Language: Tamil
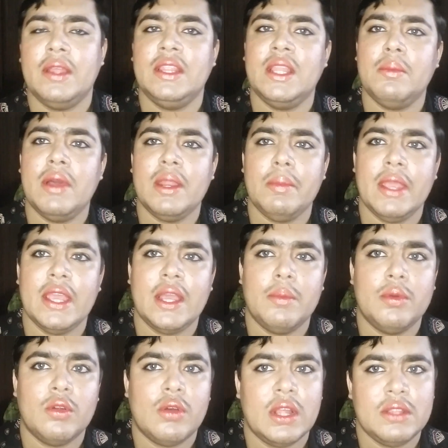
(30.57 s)
எந்த மாதிரி
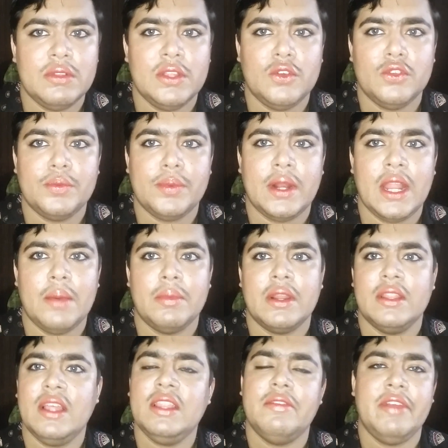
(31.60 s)
மேக்கப் லுக் அது வந்து யூஸ்
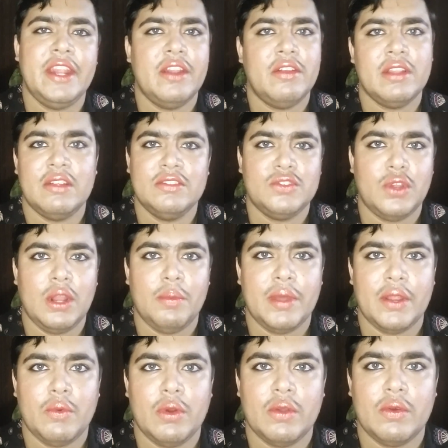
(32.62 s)
பண்ணலாம்ங்கிறத அந்த வீடியோவில் நான் சொல்ல
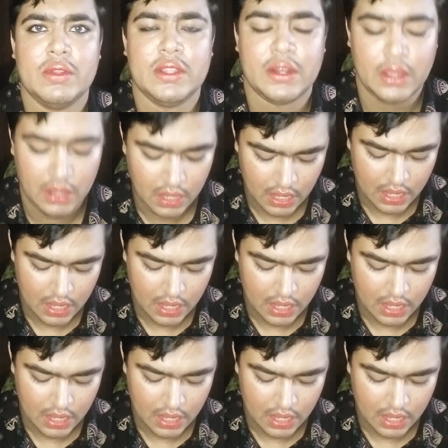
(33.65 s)
போகிறேன் உங்களுக்கு வந்துட்டு